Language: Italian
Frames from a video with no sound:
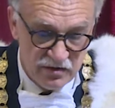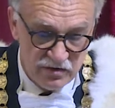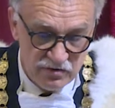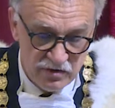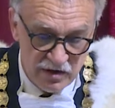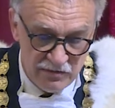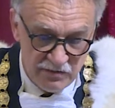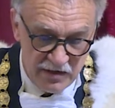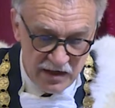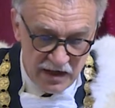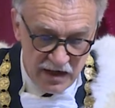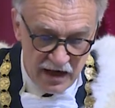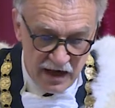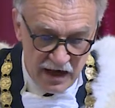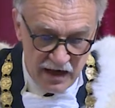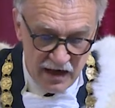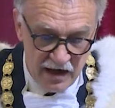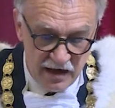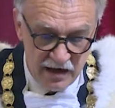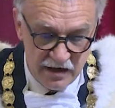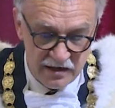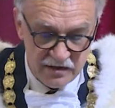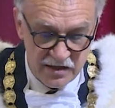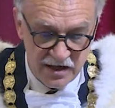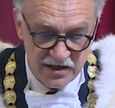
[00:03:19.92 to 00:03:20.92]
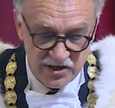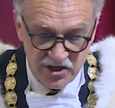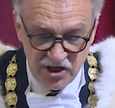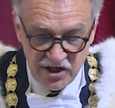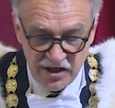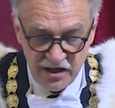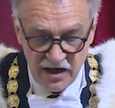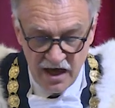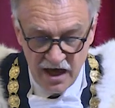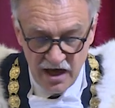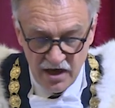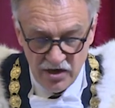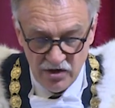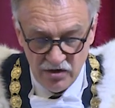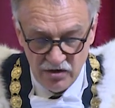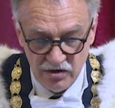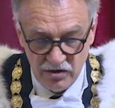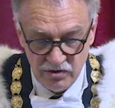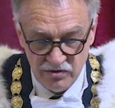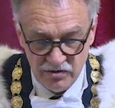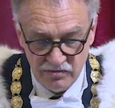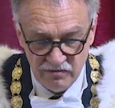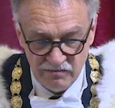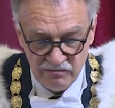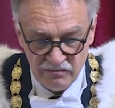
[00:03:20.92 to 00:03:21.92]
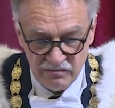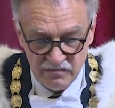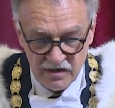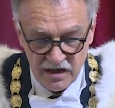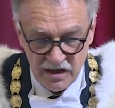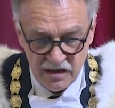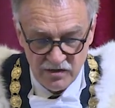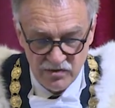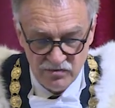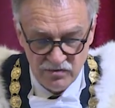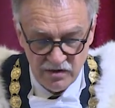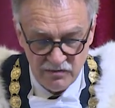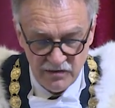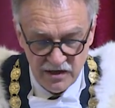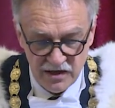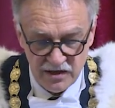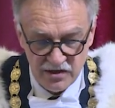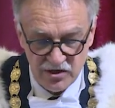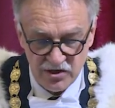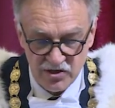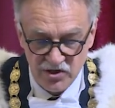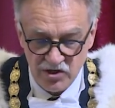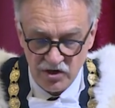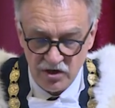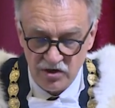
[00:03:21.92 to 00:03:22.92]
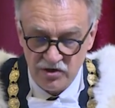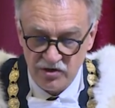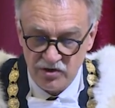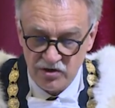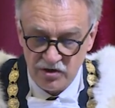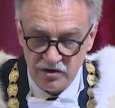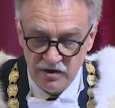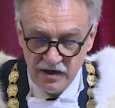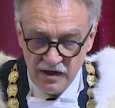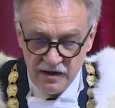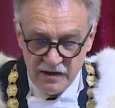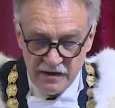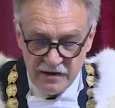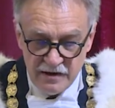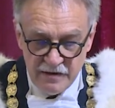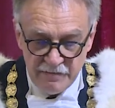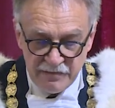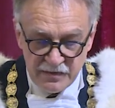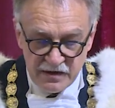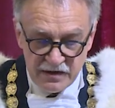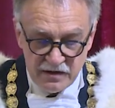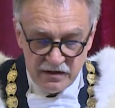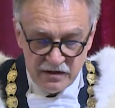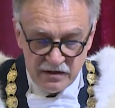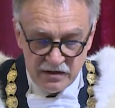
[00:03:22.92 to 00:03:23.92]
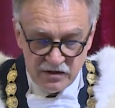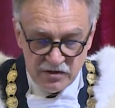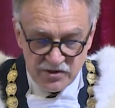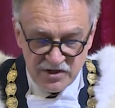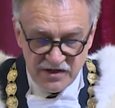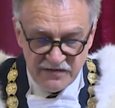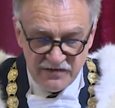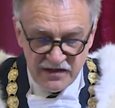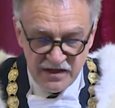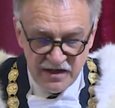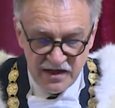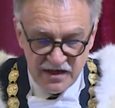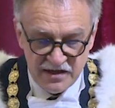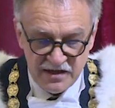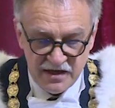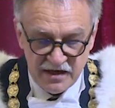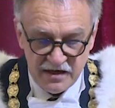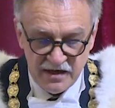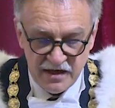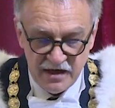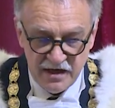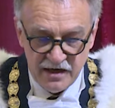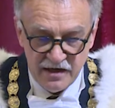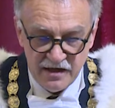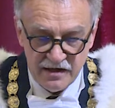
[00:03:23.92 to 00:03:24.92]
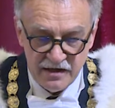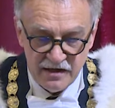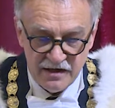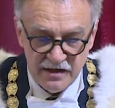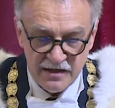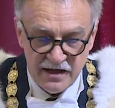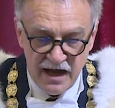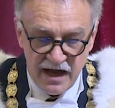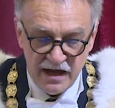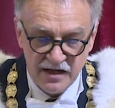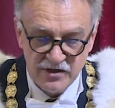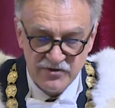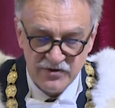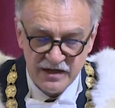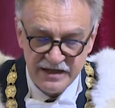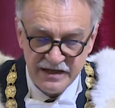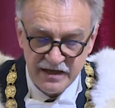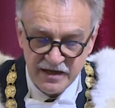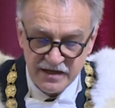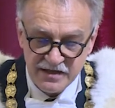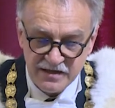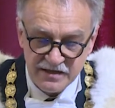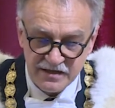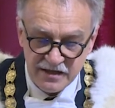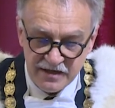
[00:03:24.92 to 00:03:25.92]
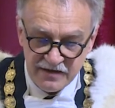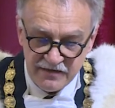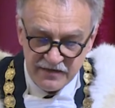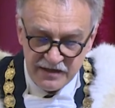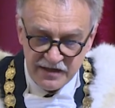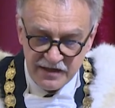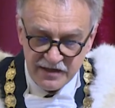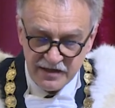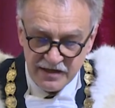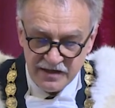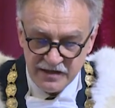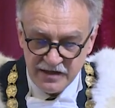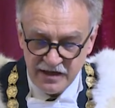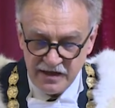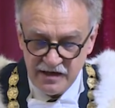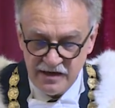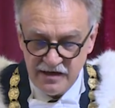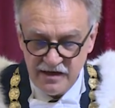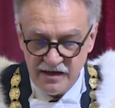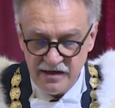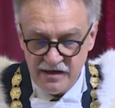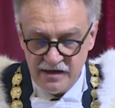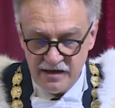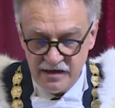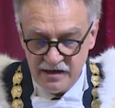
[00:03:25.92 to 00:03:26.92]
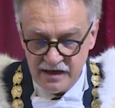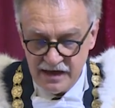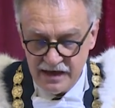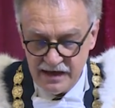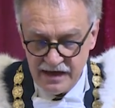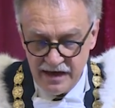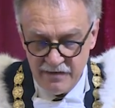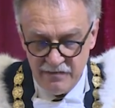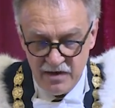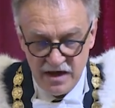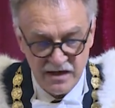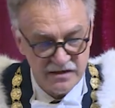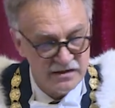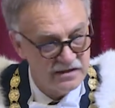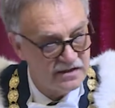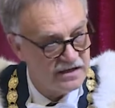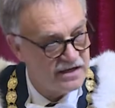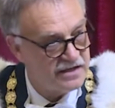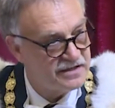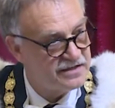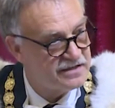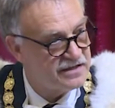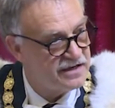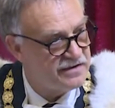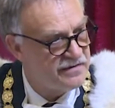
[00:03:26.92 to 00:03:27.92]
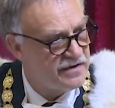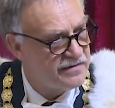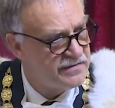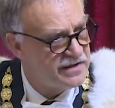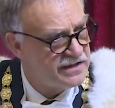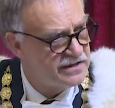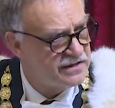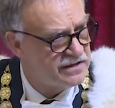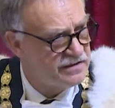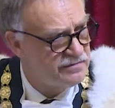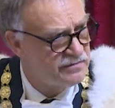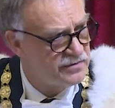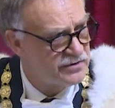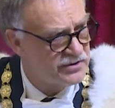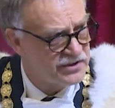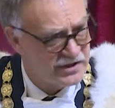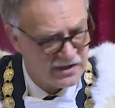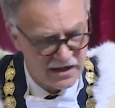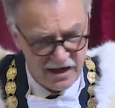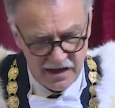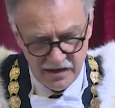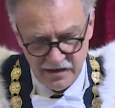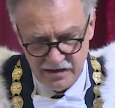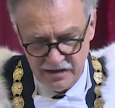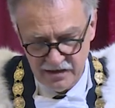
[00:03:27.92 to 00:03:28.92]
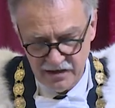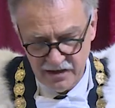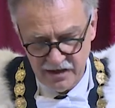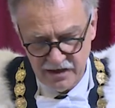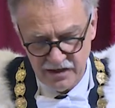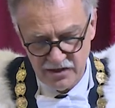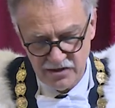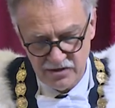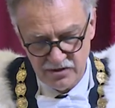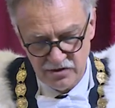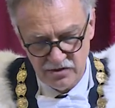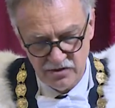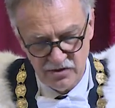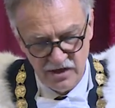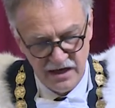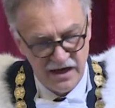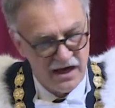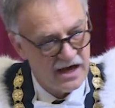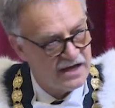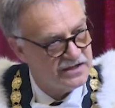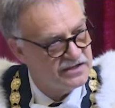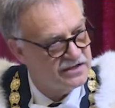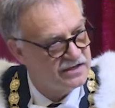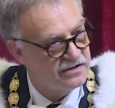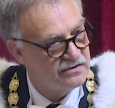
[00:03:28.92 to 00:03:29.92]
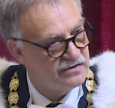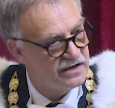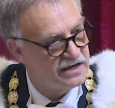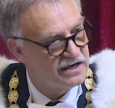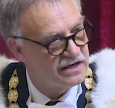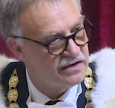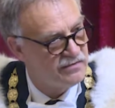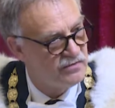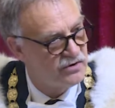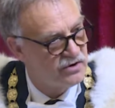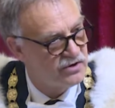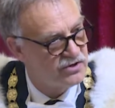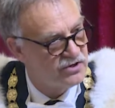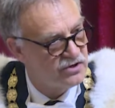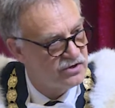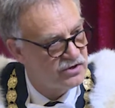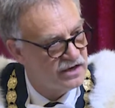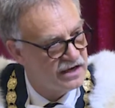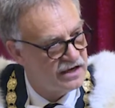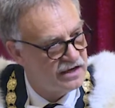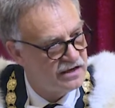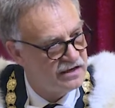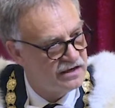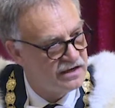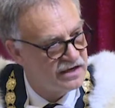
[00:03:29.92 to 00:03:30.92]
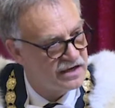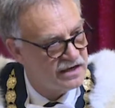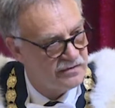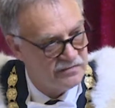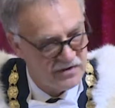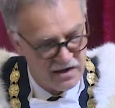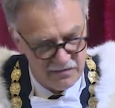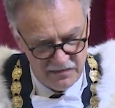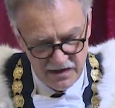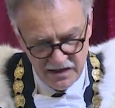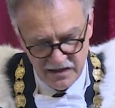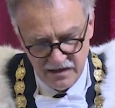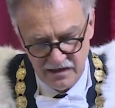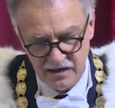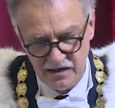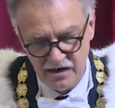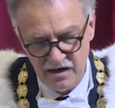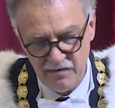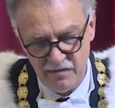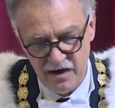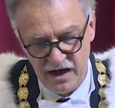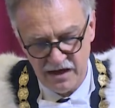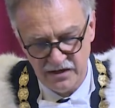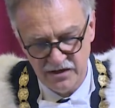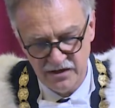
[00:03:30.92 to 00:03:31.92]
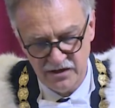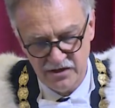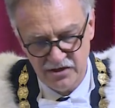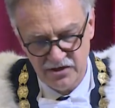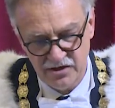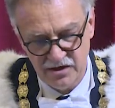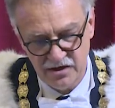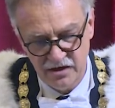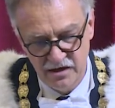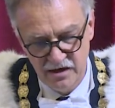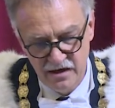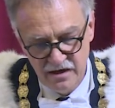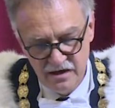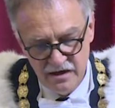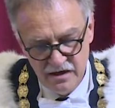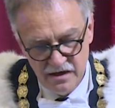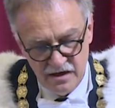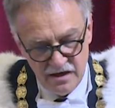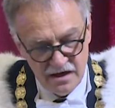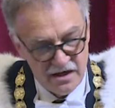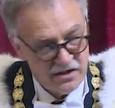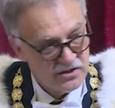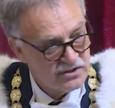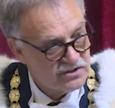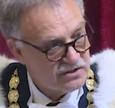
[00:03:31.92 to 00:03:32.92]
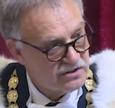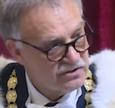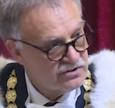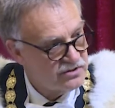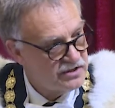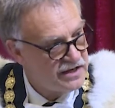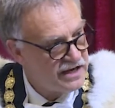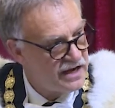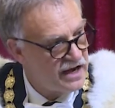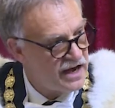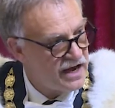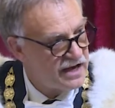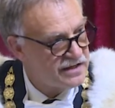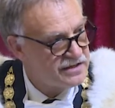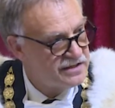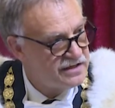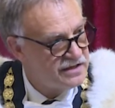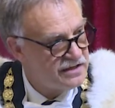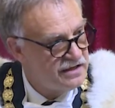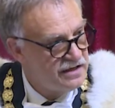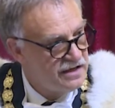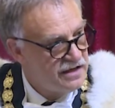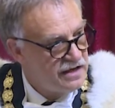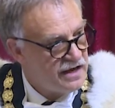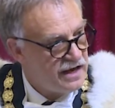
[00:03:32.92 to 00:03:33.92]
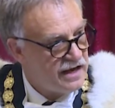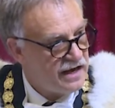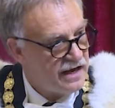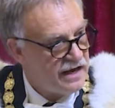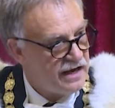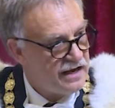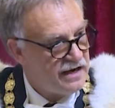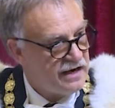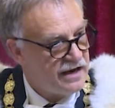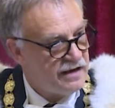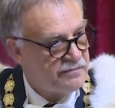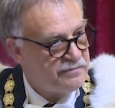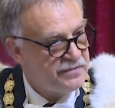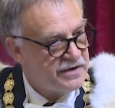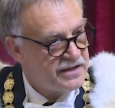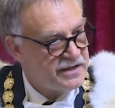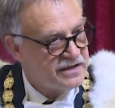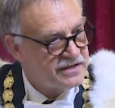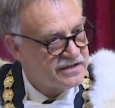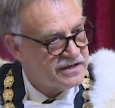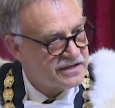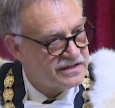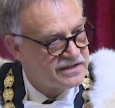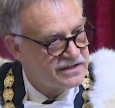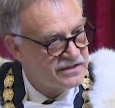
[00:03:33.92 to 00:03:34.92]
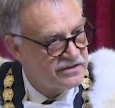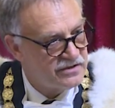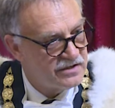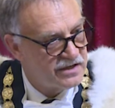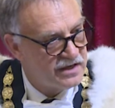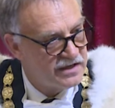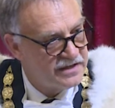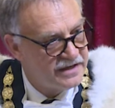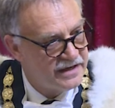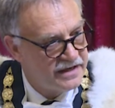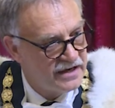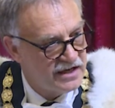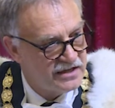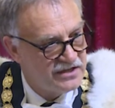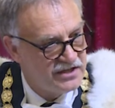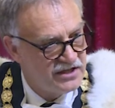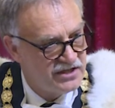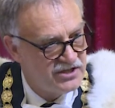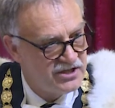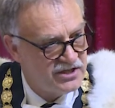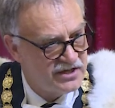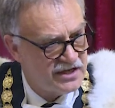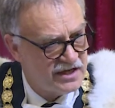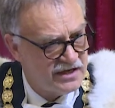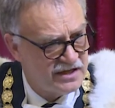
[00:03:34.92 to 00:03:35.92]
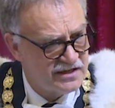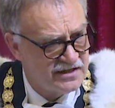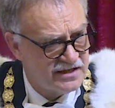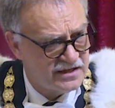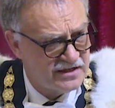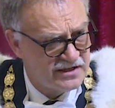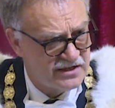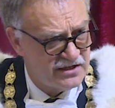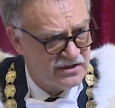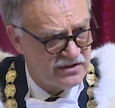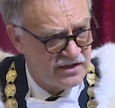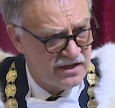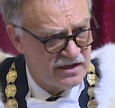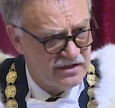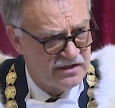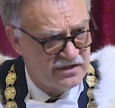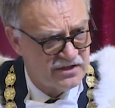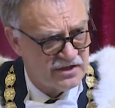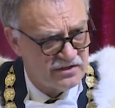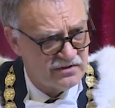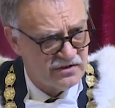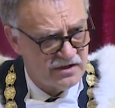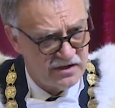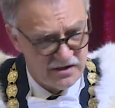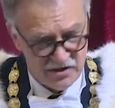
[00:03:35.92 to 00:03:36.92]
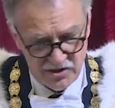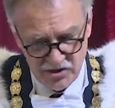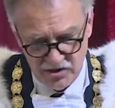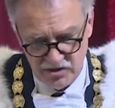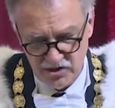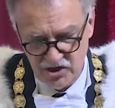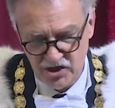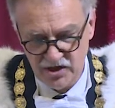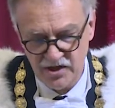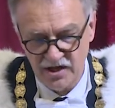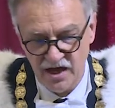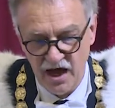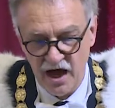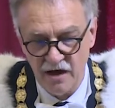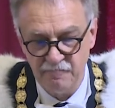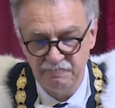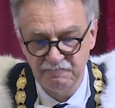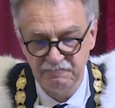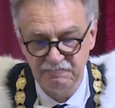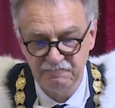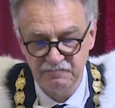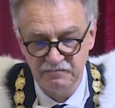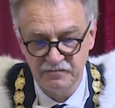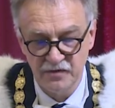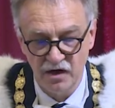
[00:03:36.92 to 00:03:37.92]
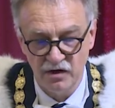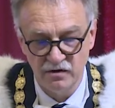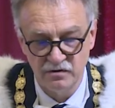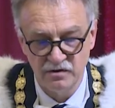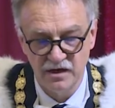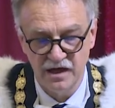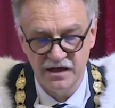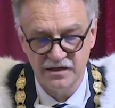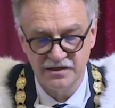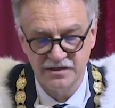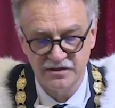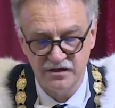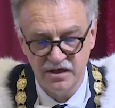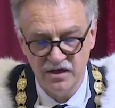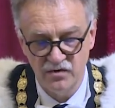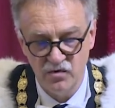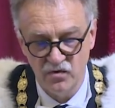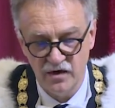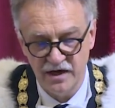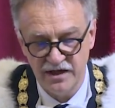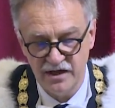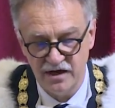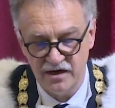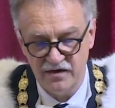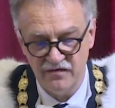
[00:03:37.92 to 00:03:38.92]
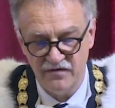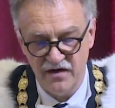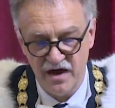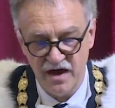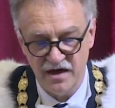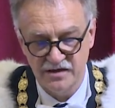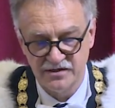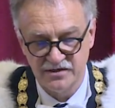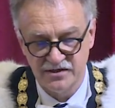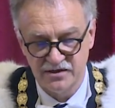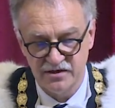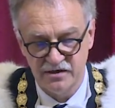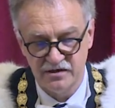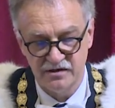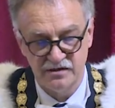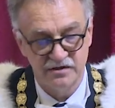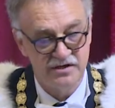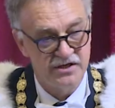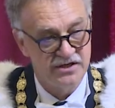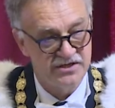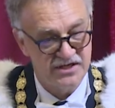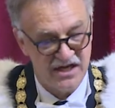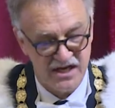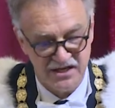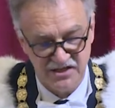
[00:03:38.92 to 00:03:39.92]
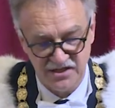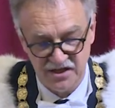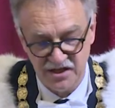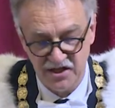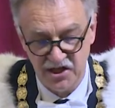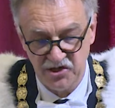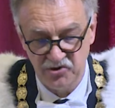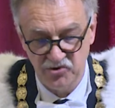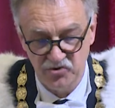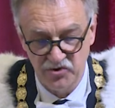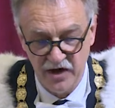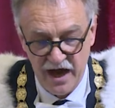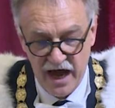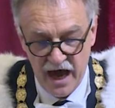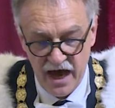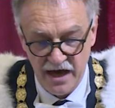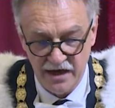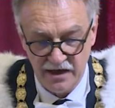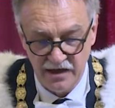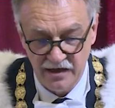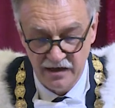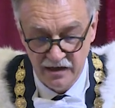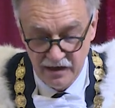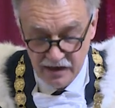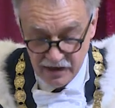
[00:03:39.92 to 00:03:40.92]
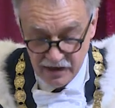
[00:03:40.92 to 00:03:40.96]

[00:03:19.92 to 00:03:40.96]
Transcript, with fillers: 2000, del gennaio del 2018. Cosa vedete? Che in alto a destra vedete degli elementi estremamente importanti che sono legati in qualche modo ai cambiamenti climatici e sono legati alla penetrazione della digitalizzazione all'interno della società. No? Extreme weather events, disastri naturali,